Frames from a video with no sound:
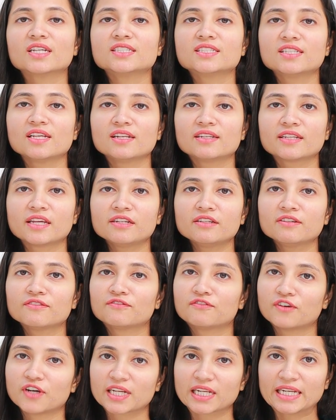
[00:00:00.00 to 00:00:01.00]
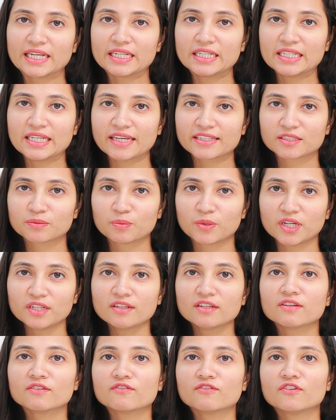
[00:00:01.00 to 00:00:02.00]
కన్సల్టెంట్ ఫర్టిలిటీ
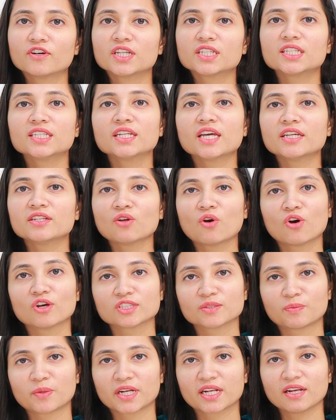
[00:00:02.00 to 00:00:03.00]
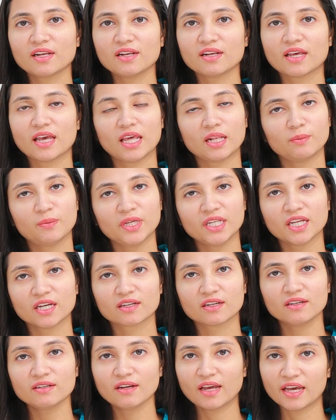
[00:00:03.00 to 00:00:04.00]
ఎక్స్పర్ట్ ఫర్టీ నైన్ హాస్పిటల్ ఎల్బీ
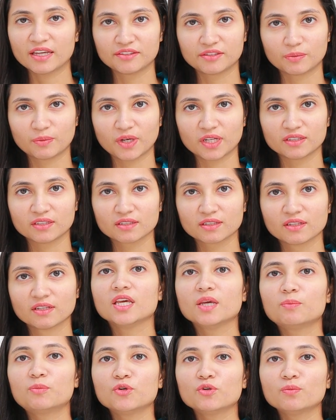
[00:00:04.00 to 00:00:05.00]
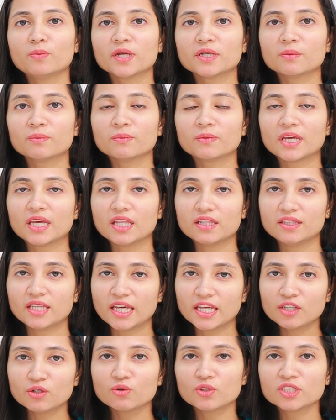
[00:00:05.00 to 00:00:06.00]
నగర్ హైదరాబాద్ ఇప్పుడు మనం
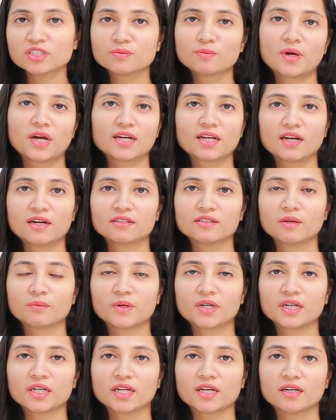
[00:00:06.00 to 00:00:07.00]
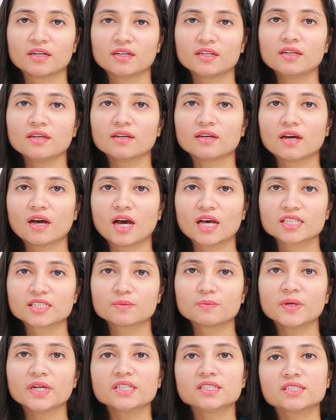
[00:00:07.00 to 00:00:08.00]
దేని గురించి మాట్లాడదామంటే అండి
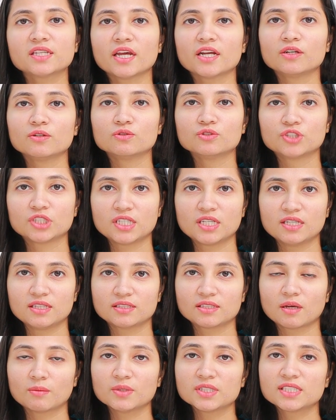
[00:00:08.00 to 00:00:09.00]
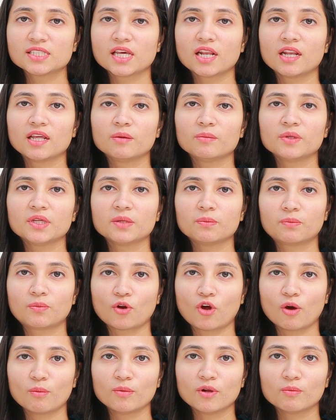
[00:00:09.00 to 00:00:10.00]
హస్బెండ్ సైడ్ నుంచి సమస్య లేని
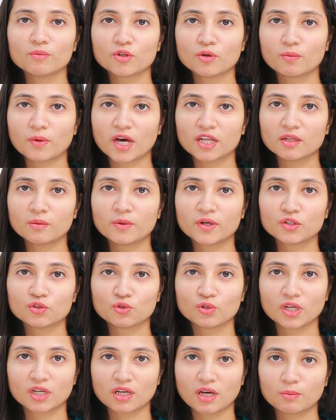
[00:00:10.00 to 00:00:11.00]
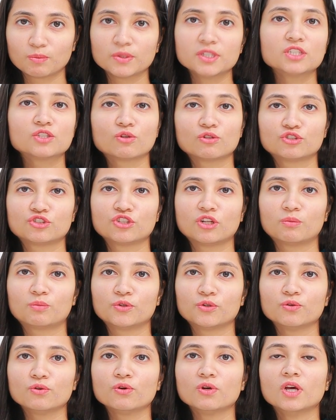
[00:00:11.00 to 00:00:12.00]
ప్రాబ్లంతో బాధపడుతున్న కపుల్స్
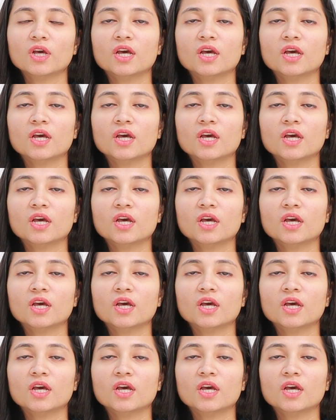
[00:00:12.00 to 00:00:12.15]
వచ్చినప్పుడు